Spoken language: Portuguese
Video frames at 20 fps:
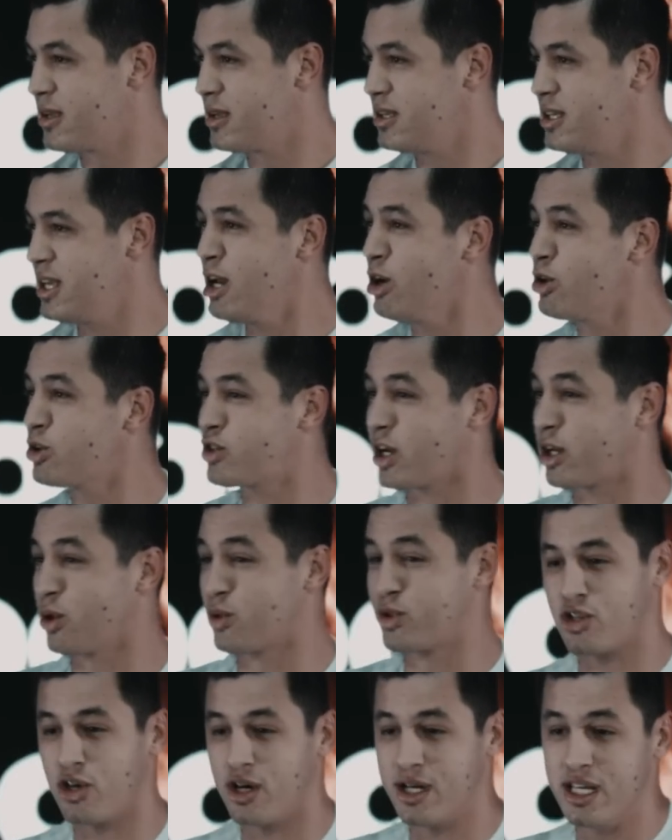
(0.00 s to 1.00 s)
E aí eu só que eu
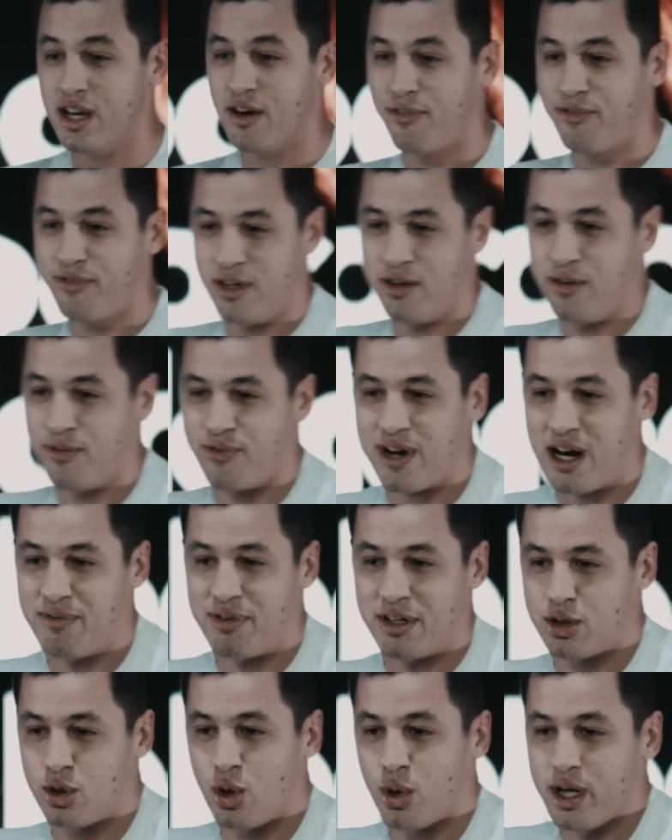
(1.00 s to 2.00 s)
só ia e
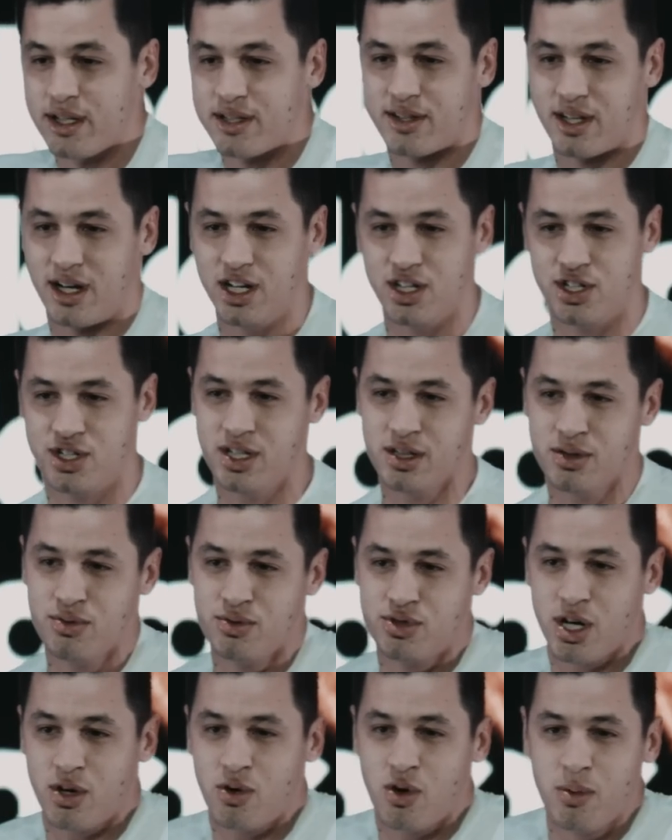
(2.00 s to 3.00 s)
ficava dois, três dias, não
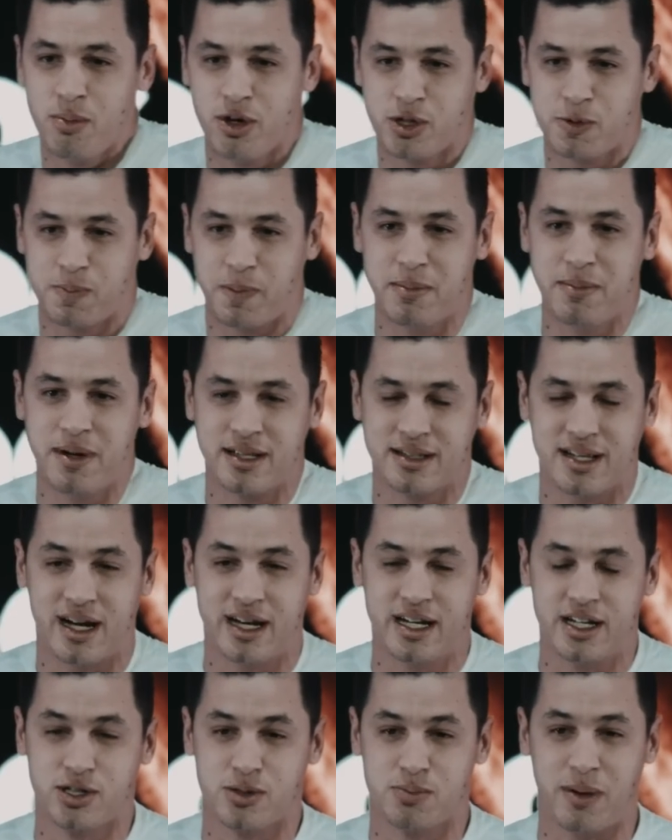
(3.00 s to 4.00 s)
tinha como eu experimentar
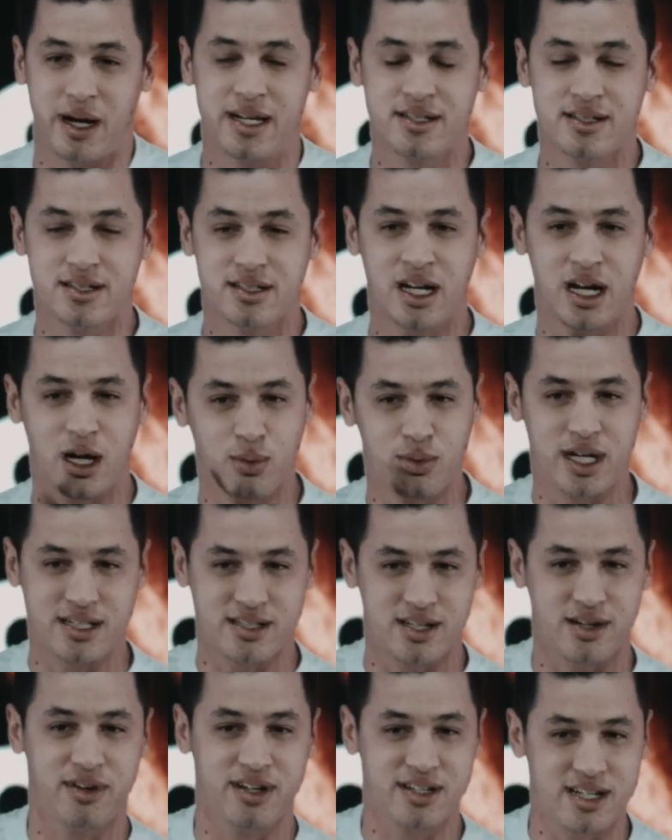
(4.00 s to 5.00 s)
isso. Mas não,
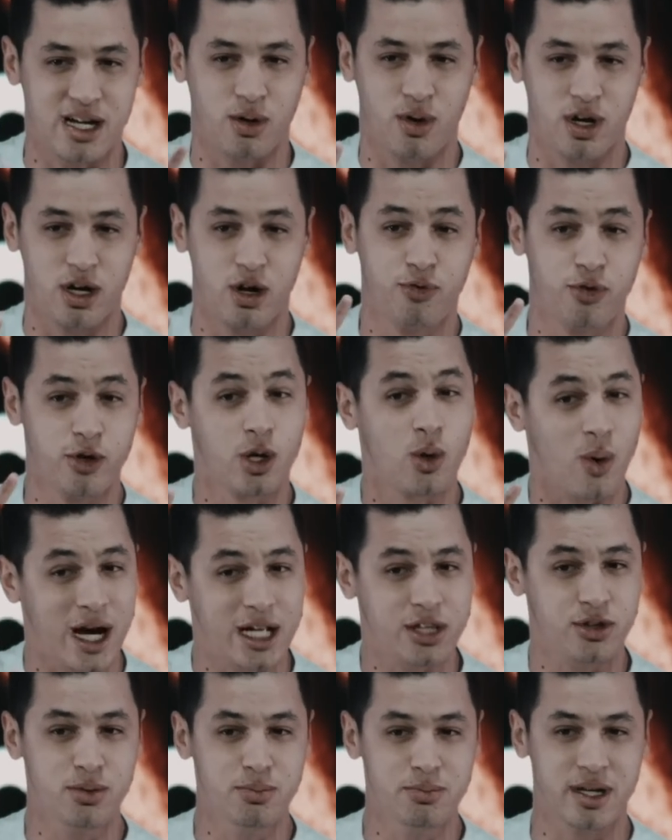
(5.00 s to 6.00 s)
dessa vez agora eu fui
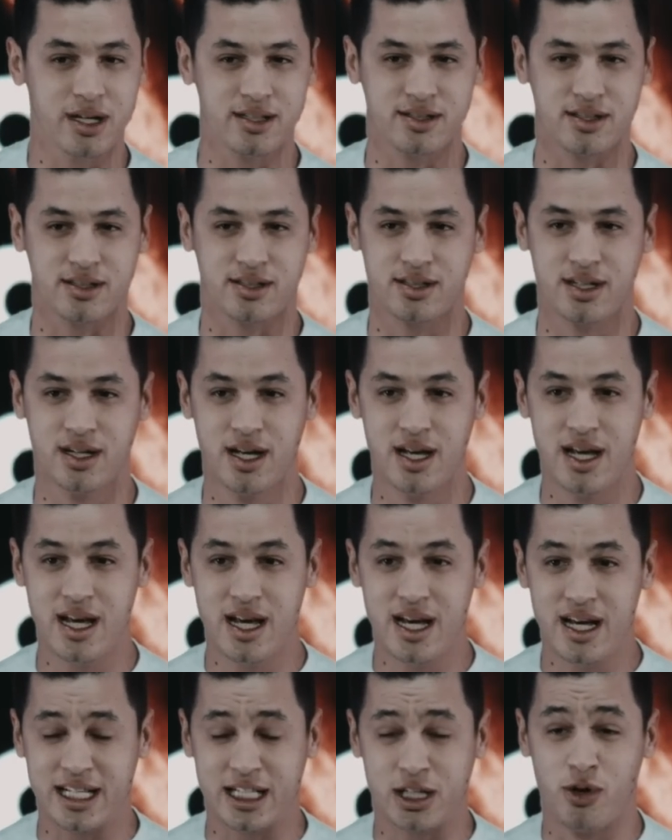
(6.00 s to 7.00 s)
quatro meses.
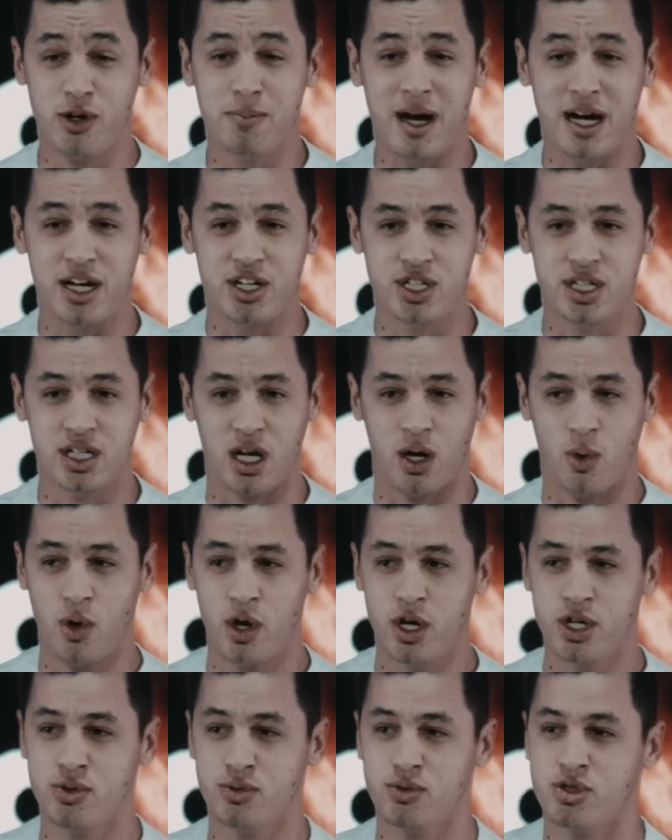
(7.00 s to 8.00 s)
Então imagina,
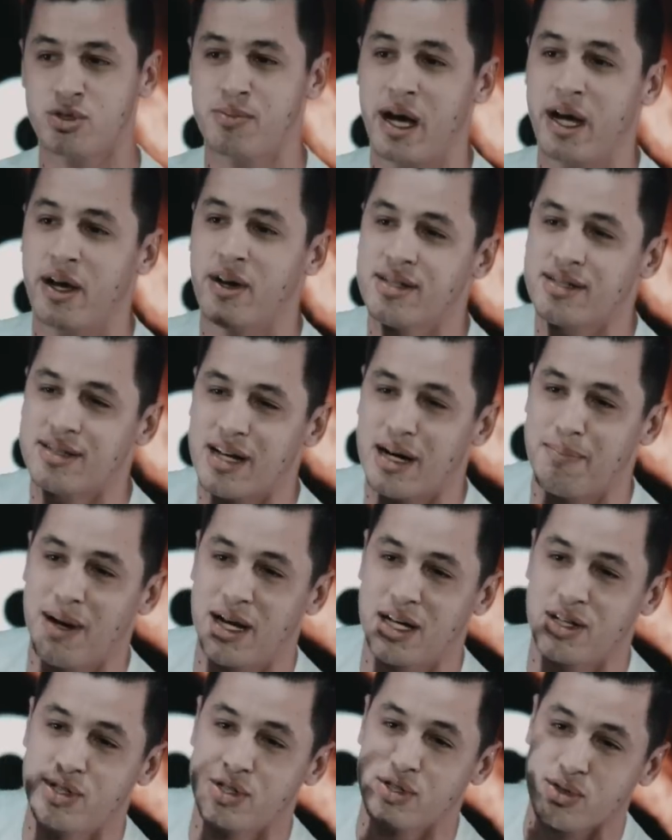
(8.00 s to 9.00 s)
hoje um dos maiores
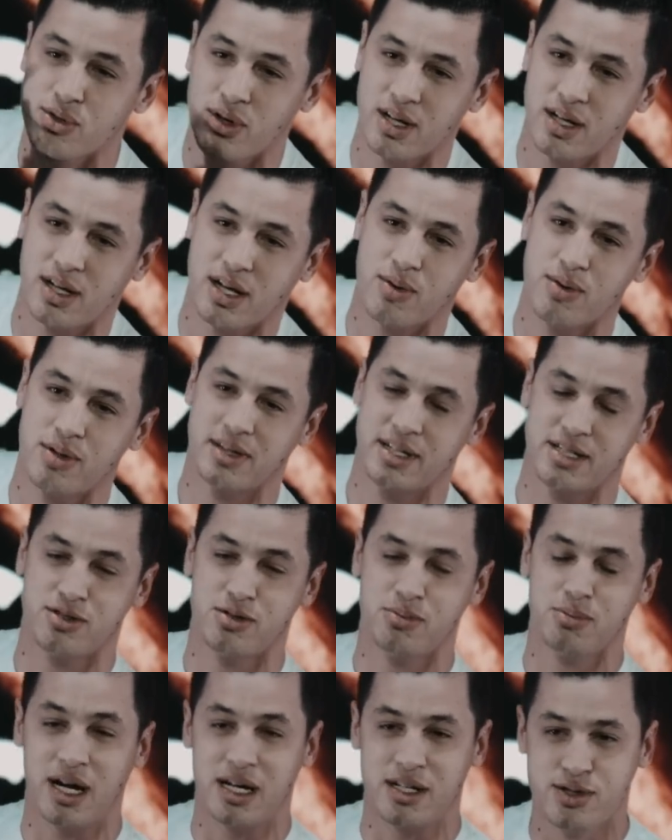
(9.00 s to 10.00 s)
trabalhos de escola que acontece
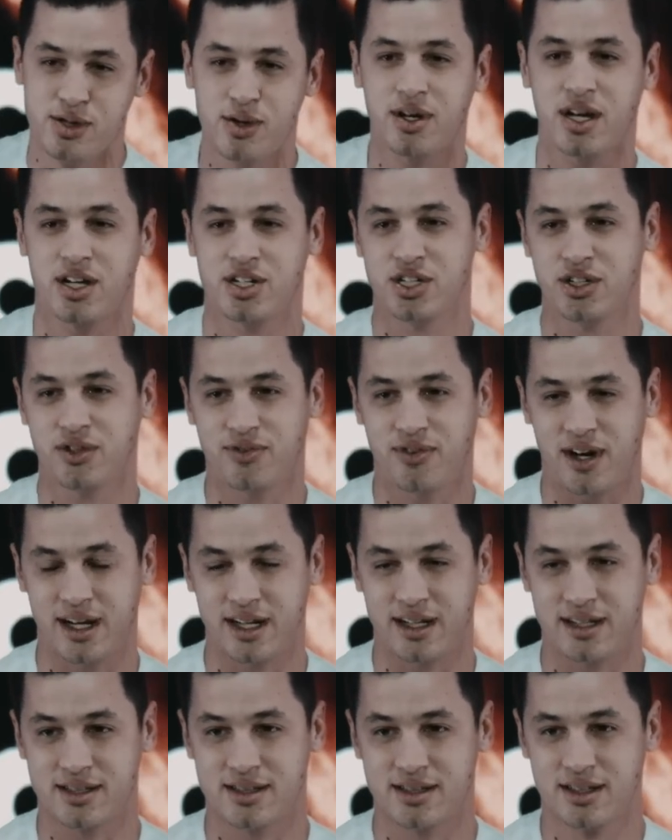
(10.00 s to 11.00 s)
no Brasil é o que a gente
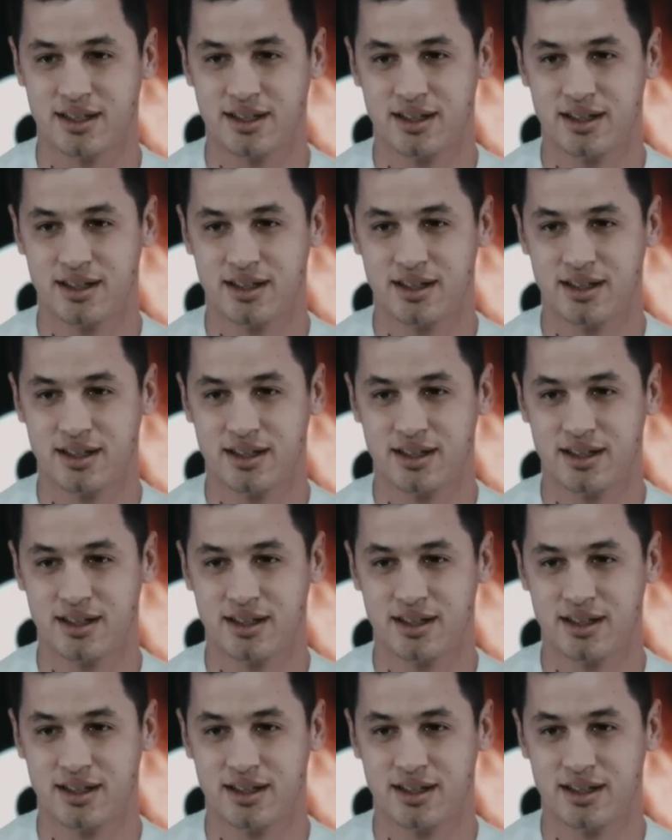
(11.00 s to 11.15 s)
faz.